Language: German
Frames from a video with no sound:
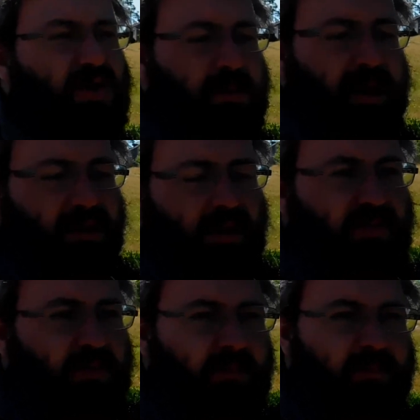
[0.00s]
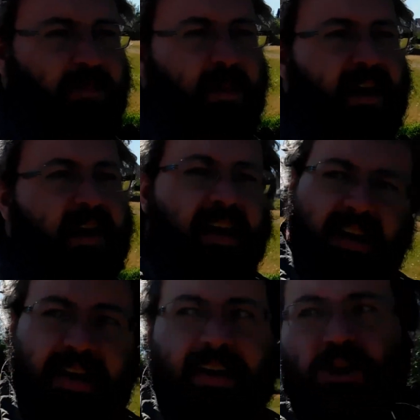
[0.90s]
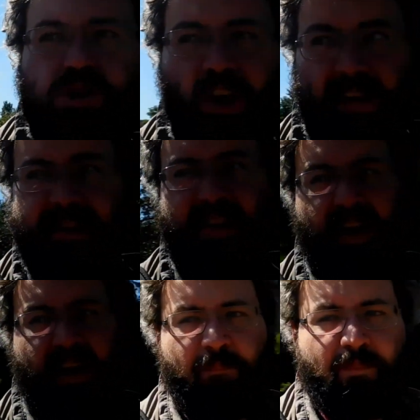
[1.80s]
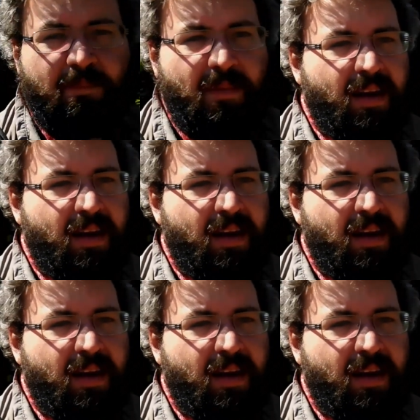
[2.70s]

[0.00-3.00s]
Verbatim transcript: übertroffen. Hier der Schlossgarten